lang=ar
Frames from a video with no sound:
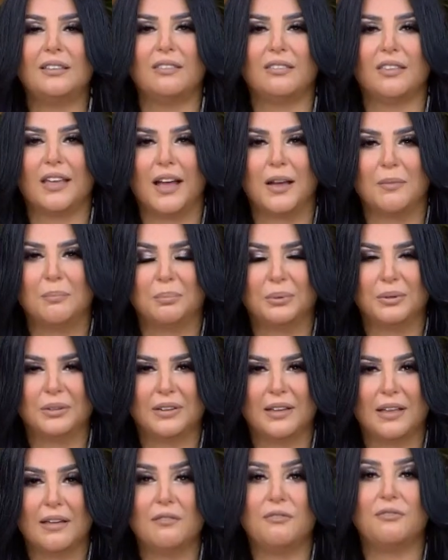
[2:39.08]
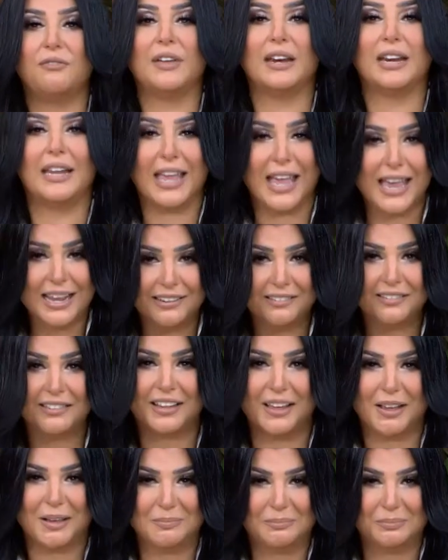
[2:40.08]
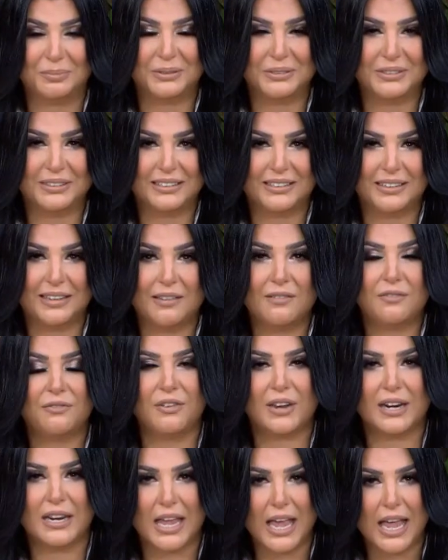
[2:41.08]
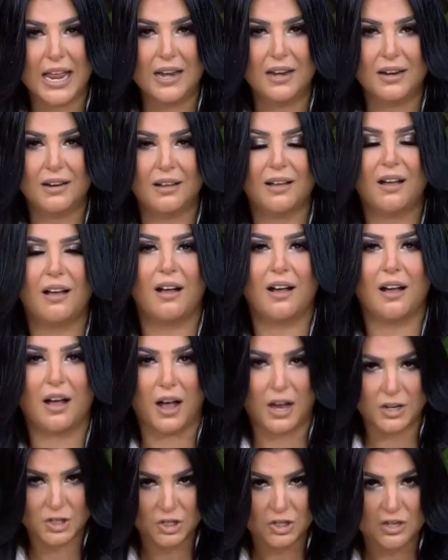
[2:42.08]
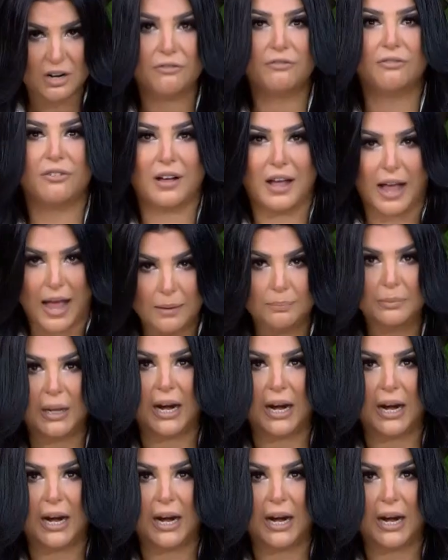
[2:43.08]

الذهب في ريال الذهب في ريال أشرف عبد